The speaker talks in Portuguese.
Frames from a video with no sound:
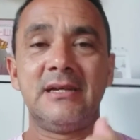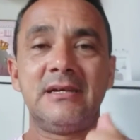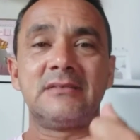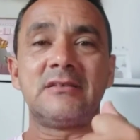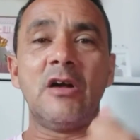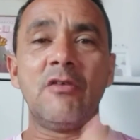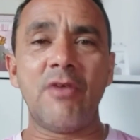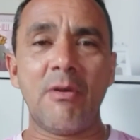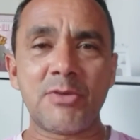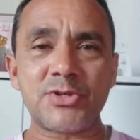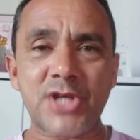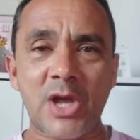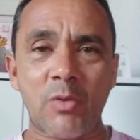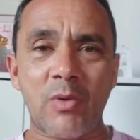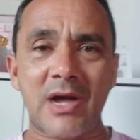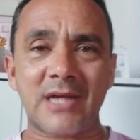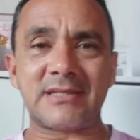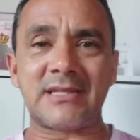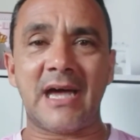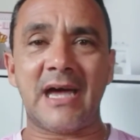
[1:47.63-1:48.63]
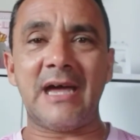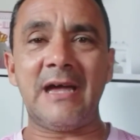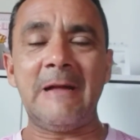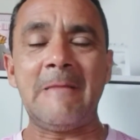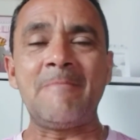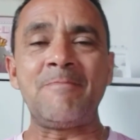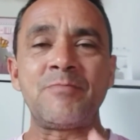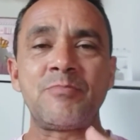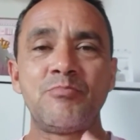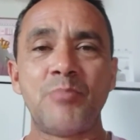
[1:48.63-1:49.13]
Então vamos
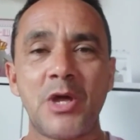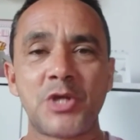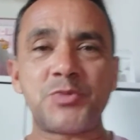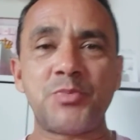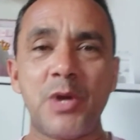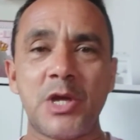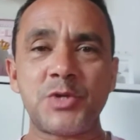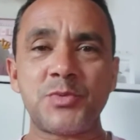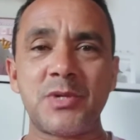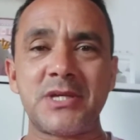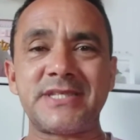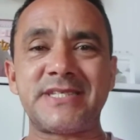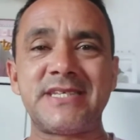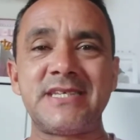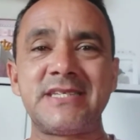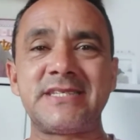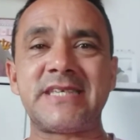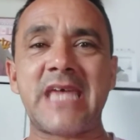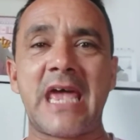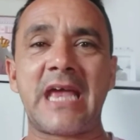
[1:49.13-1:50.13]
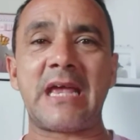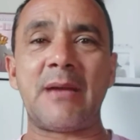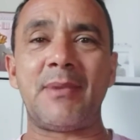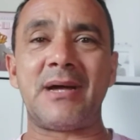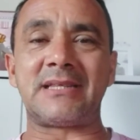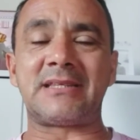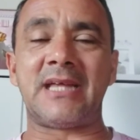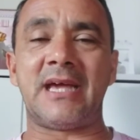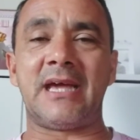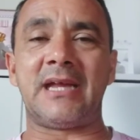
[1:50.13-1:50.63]
aguardar, mas mesmo assim segue a
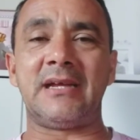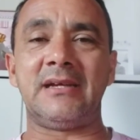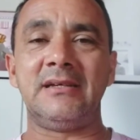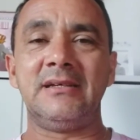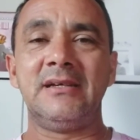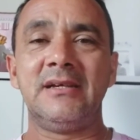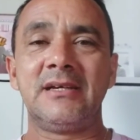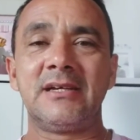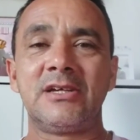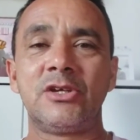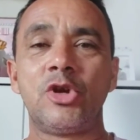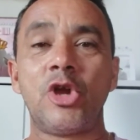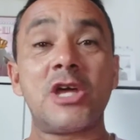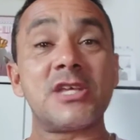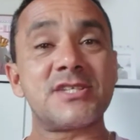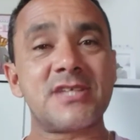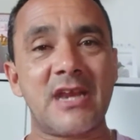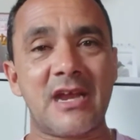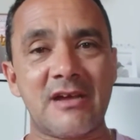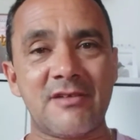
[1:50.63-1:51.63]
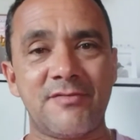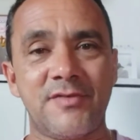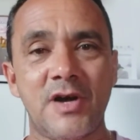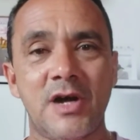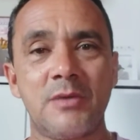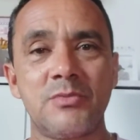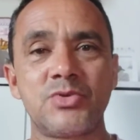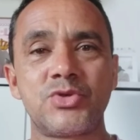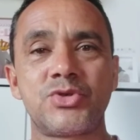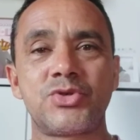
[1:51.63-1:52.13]
matéria que nós
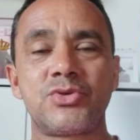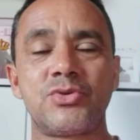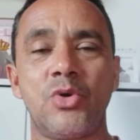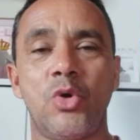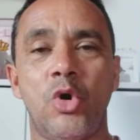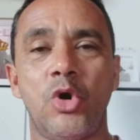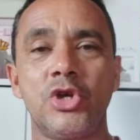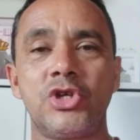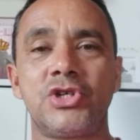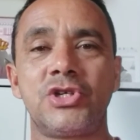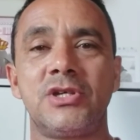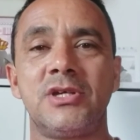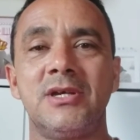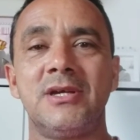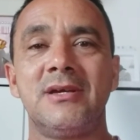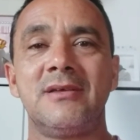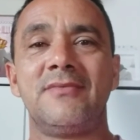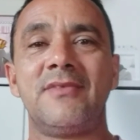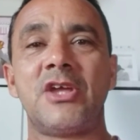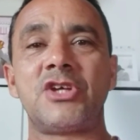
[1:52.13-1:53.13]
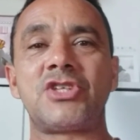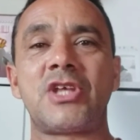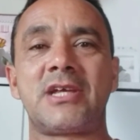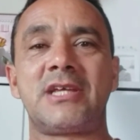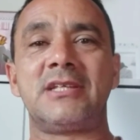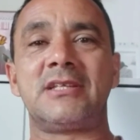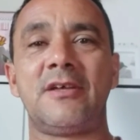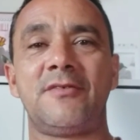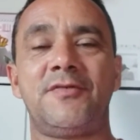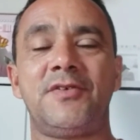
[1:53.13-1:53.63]
gravamos hoje nesta
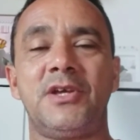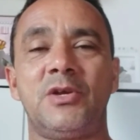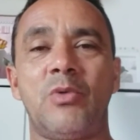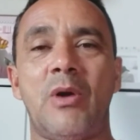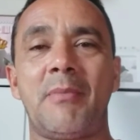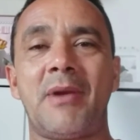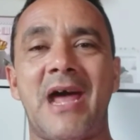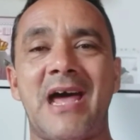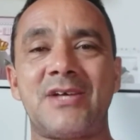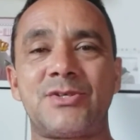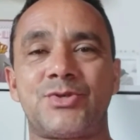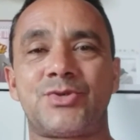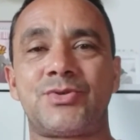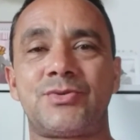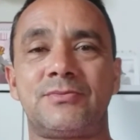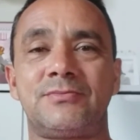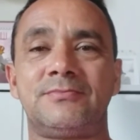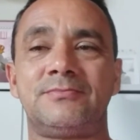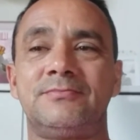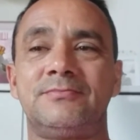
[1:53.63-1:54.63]
quinta-feira. Um abraço.